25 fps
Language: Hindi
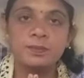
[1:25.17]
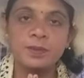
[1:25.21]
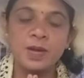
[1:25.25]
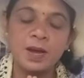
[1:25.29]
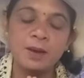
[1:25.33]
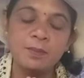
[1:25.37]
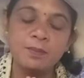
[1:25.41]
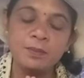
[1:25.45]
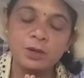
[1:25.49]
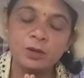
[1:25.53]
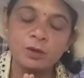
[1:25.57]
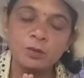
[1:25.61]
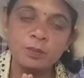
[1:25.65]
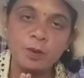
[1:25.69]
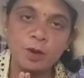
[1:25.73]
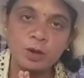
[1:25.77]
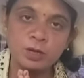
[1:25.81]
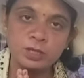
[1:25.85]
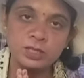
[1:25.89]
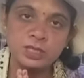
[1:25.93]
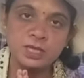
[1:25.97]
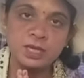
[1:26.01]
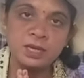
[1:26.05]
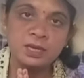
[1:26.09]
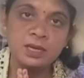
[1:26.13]
हम लोग
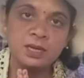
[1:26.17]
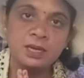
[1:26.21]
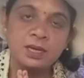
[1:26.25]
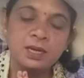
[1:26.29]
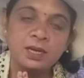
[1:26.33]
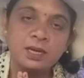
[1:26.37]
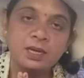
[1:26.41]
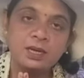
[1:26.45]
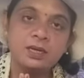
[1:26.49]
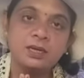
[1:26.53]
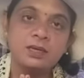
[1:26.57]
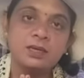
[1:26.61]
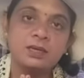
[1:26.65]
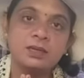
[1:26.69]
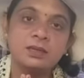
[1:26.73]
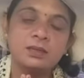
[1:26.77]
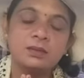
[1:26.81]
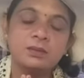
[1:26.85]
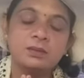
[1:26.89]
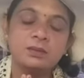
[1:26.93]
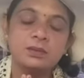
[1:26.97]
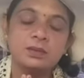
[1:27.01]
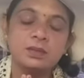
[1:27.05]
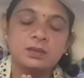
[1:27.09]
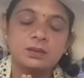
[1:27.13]
पहुँचे
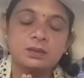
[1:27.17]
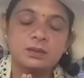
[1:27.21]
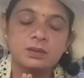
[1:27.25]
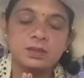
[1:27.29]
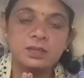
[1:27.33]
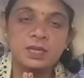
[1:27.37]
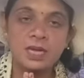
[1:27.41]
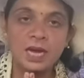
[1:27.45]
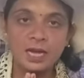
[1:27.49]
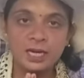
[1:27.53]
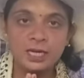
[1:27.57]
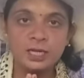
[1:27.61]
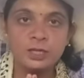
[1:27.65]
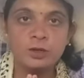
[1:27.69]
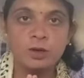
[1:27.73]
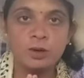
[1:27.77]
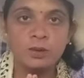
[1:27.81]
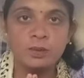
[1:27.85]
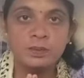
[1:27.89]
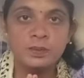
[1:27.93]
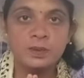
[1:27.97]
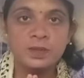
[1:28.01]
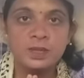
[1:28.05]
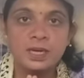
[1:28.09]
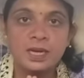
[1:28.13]
काली
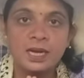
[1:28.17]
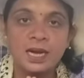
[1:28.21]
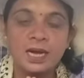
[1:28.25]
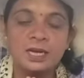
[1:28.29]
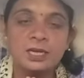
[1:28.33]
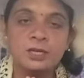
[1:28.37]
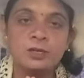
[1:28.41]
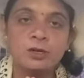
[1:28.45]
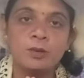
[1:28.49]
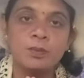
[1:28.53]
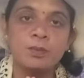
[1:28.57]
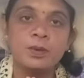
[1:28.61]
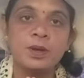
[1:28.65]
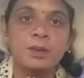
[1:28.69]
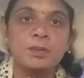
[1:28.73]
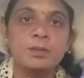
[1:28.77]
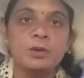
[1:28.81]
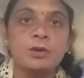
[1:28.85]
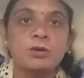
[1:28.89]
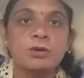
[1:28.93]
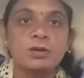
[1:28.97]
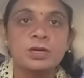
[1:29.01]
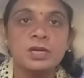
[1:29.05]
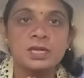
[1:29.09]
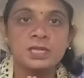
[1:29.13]
टॉप काली टॉप पे हम
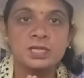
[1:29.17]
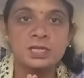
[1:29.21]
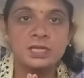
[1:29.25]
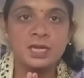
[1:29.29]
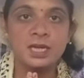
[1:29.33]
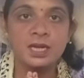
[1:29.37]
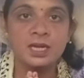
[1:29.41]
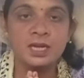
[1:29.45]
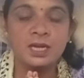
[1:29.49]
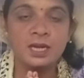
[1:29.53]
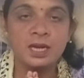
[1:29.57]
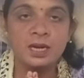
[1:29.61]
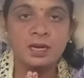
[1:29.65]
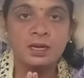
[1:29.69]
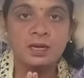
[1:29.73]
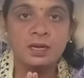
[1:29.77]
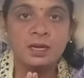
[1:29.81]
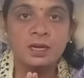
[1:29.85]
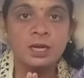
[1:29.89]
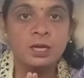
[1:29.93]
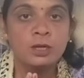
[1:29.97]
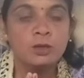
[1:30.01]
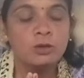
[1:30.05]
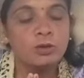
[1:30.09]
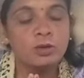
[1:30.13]
लोगों ने स्टे किया
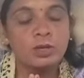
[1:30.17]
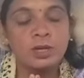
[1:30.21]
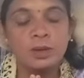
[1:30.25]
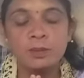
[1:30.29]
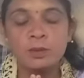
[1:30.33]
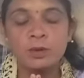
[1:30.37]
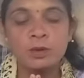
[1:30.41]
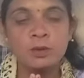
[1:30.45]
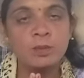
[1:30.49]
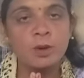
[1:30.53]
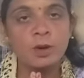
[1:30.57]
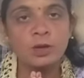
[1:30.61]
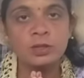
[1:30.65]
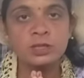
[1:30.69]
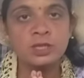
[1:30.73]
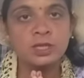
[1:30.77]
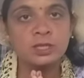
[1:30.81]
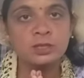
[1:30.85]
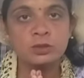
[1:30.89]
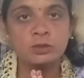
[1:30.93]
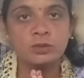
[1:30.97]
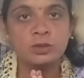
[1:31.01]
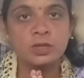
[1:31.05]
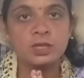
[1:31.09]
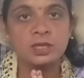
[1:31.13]
क्योंकि हम लोग बहुत
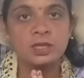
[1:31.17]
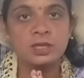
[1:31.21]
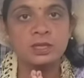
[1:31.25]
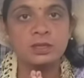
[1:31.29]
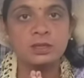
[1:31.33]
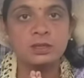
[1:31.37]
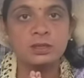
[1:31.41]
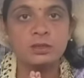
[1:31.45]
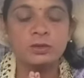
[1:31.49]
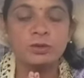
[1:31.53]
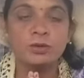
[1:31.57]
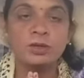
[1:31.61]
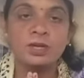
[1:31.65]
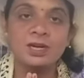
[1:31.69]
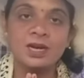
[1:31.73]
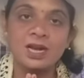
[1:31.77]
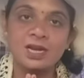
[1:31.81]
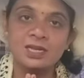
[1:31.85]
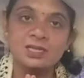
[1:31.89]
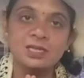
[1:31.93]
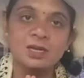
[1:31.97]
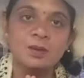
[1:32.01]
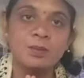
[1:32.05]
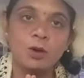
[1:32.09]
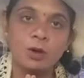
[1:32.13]
थक चुके थे क्योंकि
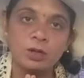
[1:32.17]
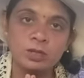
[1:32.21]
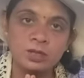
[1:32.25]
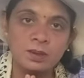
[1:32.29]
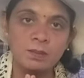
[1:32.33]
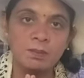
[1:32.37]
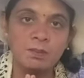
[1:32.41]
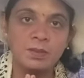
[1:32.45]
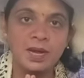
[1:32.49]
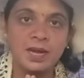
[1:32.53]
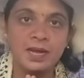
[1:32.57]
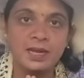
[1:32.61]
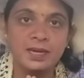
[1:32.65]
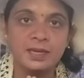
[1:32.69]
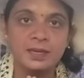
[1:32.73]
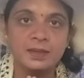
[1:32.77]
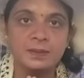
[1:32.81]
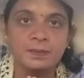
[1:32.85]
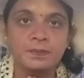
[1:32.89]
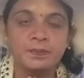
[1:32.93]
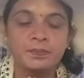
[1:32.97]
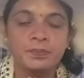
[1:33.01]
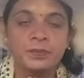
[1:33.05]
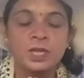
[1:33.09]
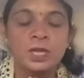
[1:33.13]
रास्ता बहुत लंबा है
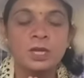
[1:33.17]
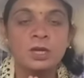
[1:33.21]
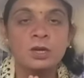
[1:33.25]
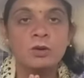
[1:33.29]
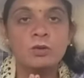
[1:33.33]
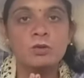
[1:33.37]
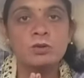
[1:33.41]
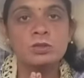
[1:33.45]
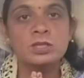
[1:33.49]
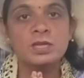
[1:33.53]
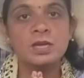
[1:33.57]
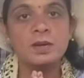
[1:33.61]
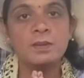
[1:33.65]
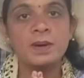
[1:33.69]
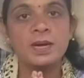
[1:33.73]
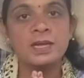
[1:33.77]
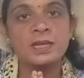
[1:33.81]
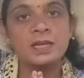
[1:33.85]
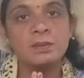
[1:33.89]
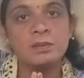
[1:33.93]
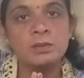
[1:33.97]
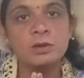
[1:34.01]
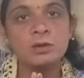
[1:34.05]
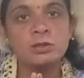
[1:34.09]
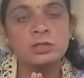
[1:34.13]
ये उसके
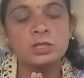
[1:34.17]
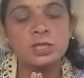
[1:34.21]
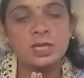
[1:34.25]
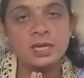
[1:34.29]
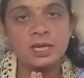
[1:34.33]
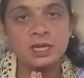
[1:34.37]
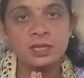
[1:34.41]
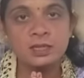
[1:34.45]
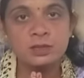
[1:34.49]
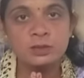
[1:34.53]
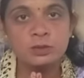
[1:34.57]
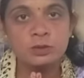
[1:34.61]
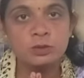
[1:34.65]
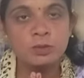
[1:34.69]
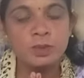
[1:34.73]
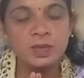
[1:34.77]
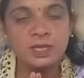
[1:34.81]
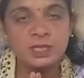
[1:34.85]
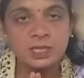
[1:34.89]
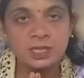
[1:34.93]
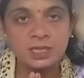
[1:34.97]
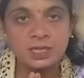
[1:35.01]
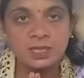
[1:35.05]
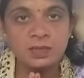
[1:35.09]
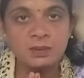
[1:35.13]
बाद हम लोग चले
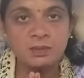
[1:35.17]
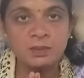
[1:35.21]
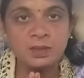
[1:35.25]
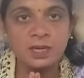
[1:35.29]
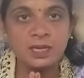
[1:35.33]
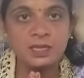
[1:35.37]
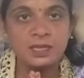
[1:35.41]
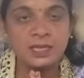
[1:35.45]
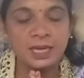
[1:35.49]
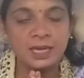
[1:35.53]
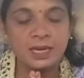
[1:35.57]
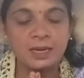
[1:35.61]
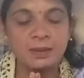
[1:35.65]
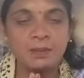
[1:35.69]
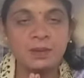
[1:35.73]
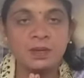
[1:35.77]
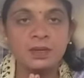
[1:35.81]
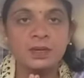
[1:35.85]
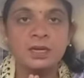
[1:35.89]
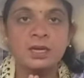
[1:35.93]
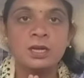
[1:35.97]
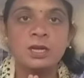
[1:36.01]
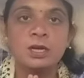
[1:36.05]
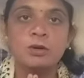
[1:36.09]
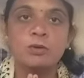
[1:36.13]
सुबह जल्दी में अंधेरे
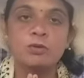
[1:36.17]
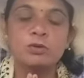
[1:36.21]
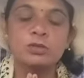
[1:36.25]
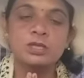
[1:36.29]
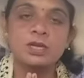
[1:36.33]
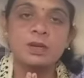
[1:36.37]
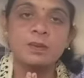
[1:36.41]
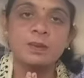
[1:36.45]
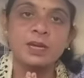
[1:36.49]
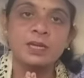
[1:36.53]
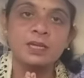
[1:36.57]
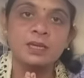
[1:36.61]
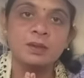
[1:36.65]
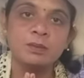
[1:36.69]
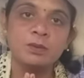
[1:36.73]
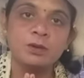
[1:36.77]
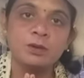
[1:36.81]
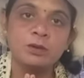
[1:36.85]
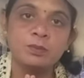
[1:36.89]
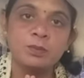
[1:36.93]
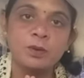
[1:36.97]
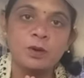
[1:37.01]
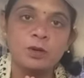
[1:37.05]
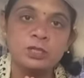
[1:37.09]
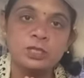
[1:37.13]
में उसके बाद हम
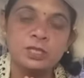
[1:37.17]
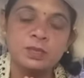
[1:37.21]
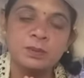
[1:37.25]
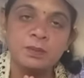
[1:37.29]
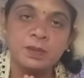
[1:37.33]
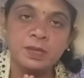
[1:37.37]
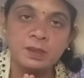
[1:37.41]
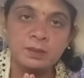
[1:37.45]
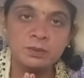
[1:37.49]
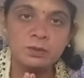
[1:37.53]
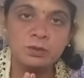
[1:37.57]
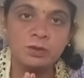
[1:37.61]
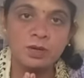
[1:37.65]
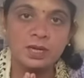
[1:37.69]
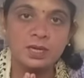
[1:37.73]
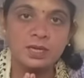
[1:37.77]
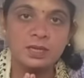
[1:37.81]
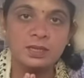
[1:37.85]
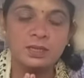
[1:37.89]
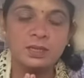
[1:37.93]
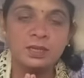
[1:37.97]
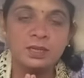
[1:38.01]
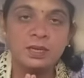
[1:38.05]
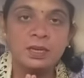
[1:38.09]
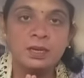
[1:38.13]
लोग पहुँचे भीम
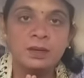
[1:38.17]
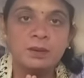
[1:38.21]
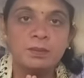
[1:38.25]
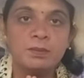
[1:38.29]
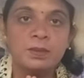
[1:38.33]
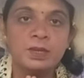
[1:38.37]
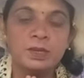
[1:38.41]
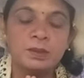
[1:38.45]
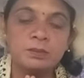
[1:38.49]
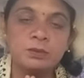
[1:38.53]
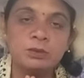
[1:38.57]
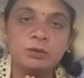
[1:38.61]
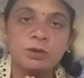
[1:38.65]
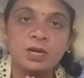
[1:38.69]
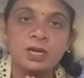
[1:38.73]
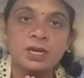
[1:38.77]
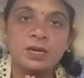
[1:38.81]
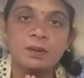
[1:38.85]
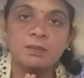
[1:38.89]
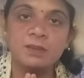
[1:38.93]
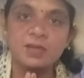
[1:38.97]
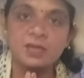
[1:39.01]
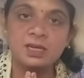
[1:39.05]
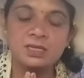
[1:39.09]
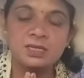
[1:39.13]
द्वारी भीम द्वारी
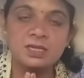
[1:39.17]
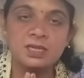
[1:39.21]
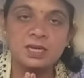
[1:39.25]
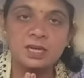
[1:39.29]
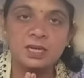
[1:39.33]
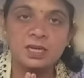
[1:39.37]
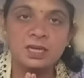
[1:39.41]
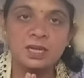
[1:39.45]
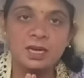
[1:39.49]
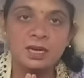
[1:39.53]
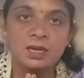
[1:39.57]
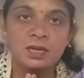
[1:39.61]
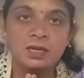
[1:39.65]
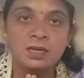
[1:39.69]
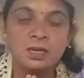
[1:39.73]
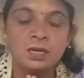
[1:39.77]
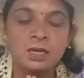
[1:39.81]
हमने स्टे किया